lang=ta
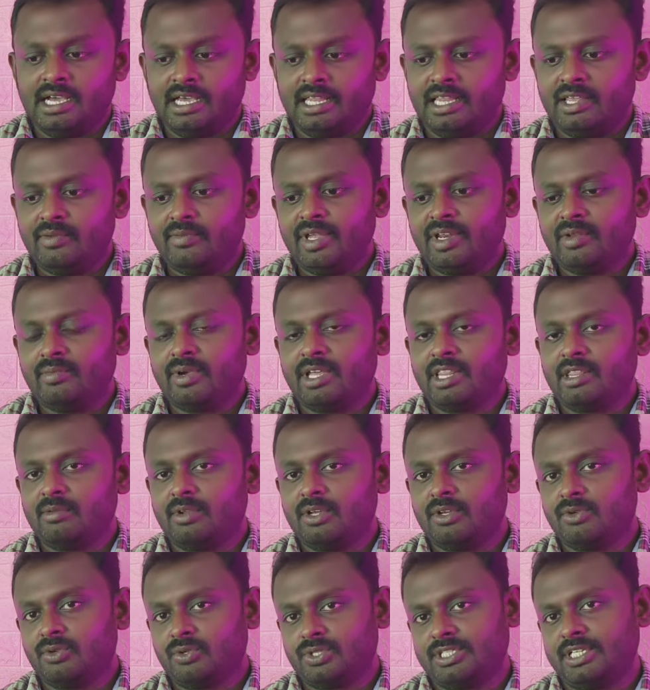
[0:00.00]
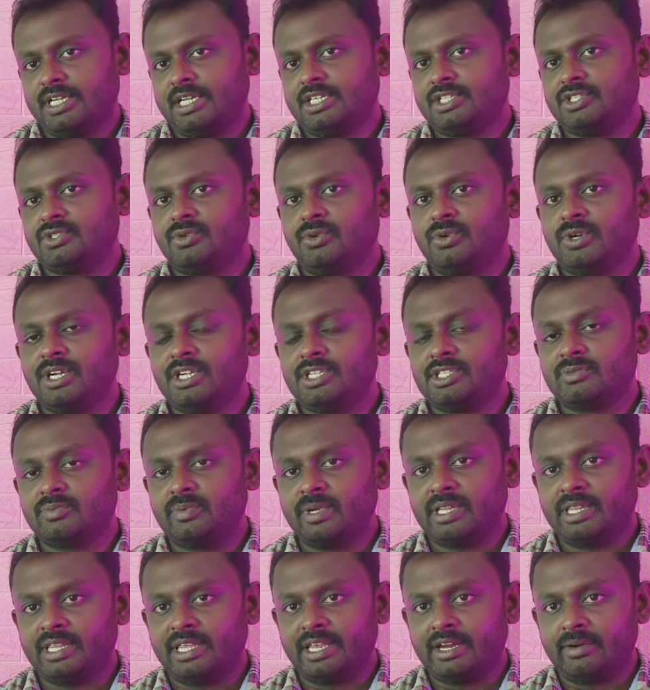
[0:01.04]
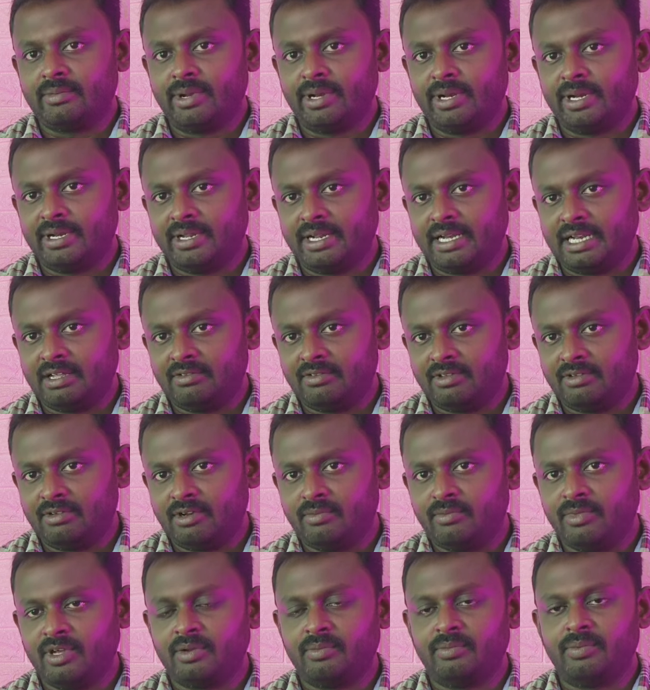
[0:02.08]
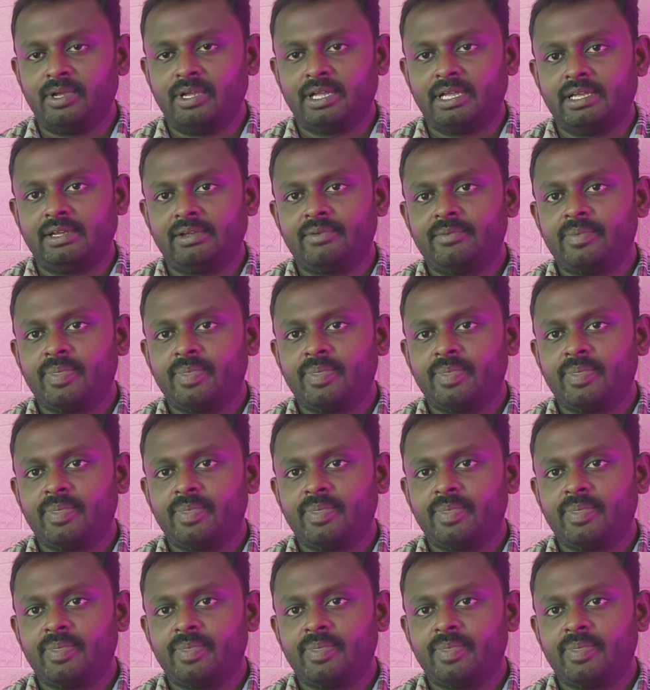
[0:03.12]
அதேமாரி பார்த்தோம்னா ஒரு சில ஸ்டூடெண்ட்ஸ் பார்த்தீங்க அப்படின்னா நல்ல விவரமாக இருப்பாங்க